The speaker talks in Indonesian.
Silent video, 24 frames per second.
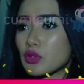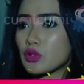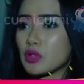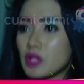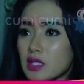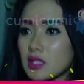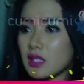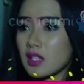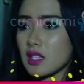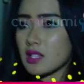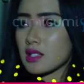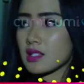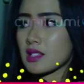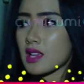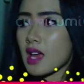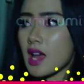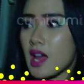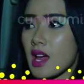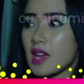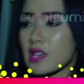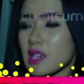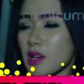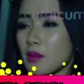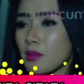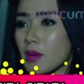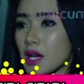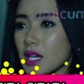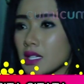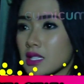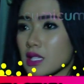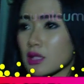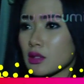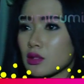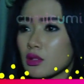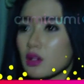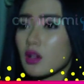sudah selesai ya
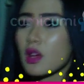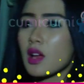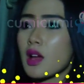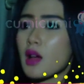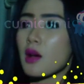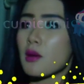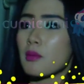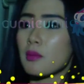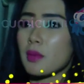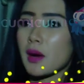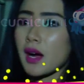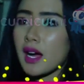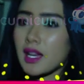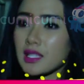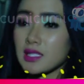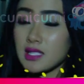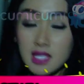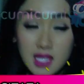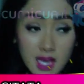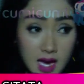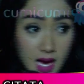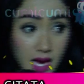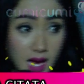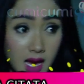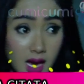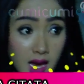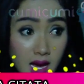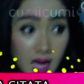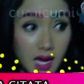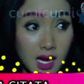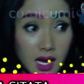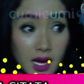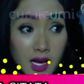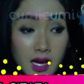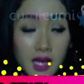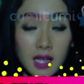baiknya tuh
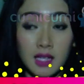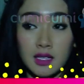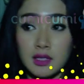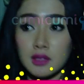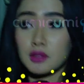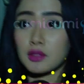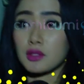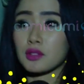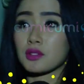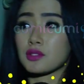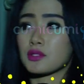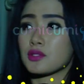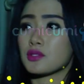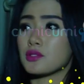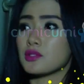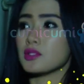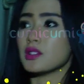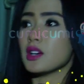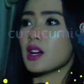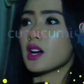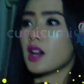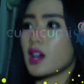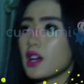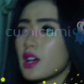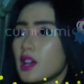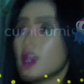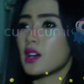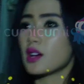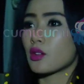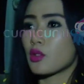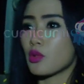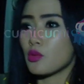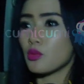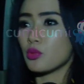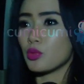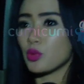pengajian terus juga
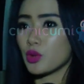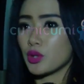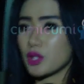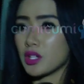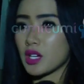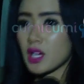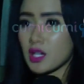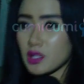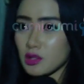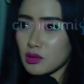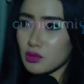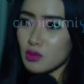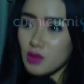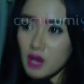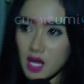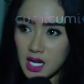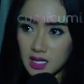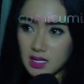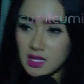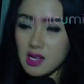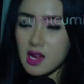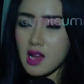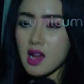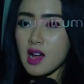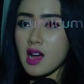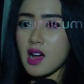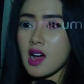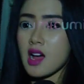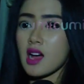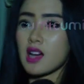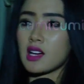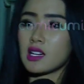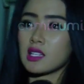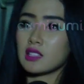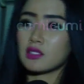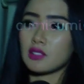kumpul dengan
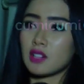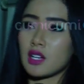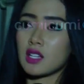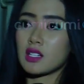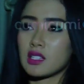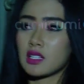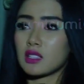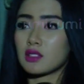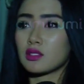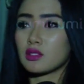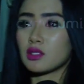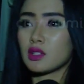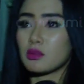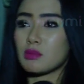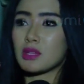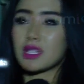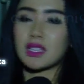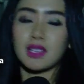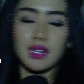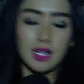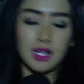keluarga gitu kan itu lebih